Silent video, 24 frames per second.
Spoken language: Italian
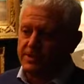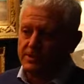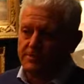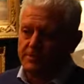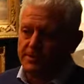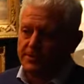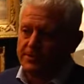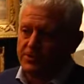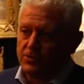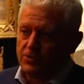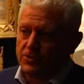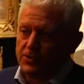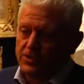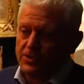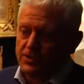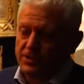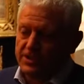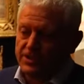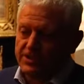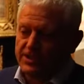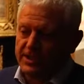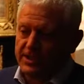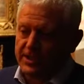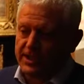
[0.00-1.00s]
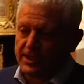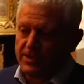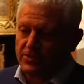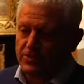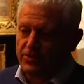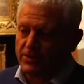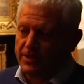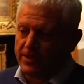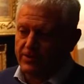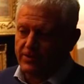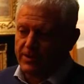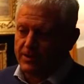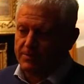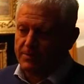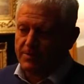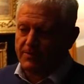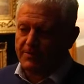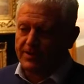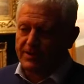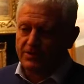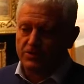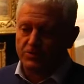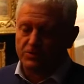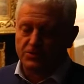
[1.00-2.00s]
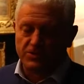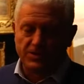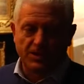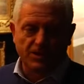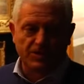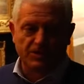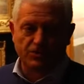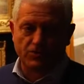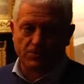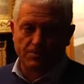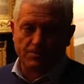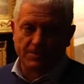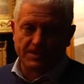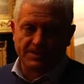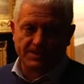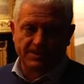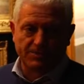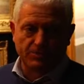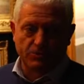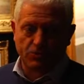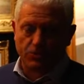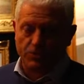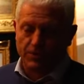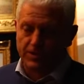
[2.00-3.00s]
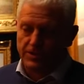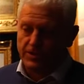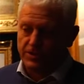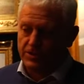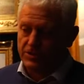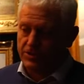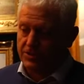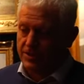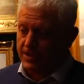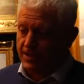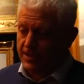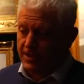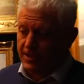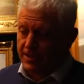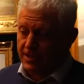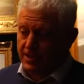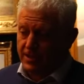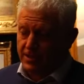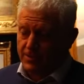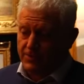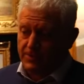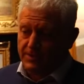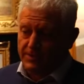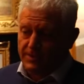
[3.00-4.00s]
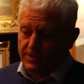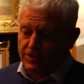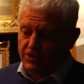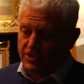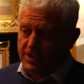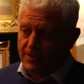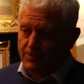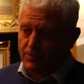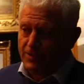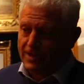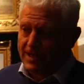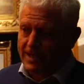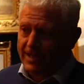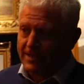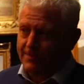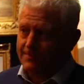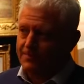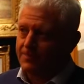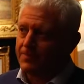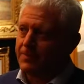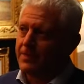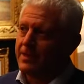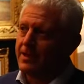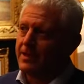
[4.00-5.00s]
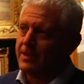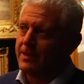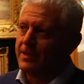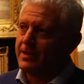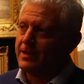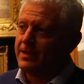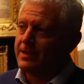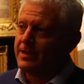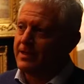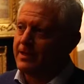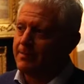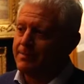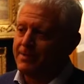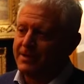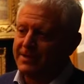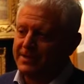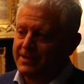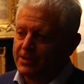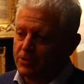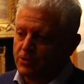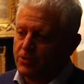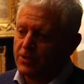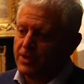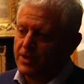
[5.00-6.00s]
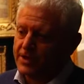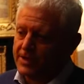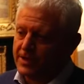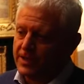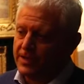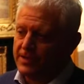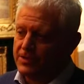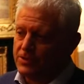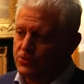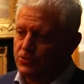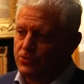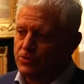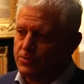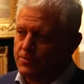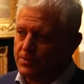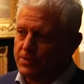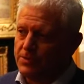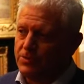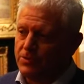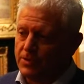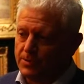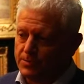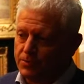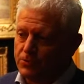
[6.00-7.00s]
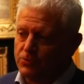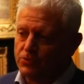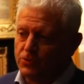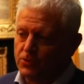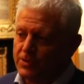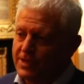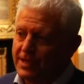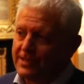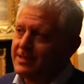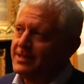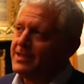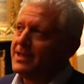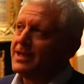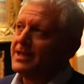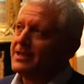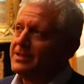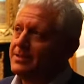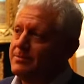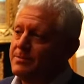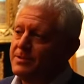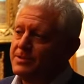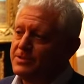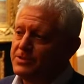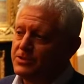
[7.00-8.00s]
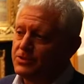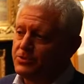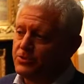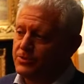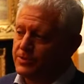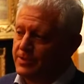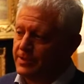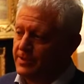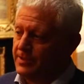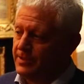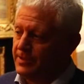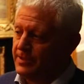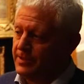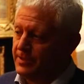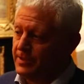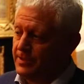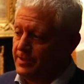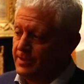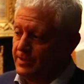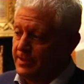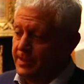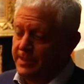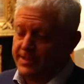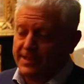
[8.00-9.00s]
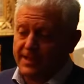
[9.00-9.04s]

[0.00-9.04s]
dimensioni ce ne saranno, credo ne abbia fatto 10 o al massimo 15. Quindi diciamo la, eh, la particolarità di questo dipinto è appunto data dalla dimensione e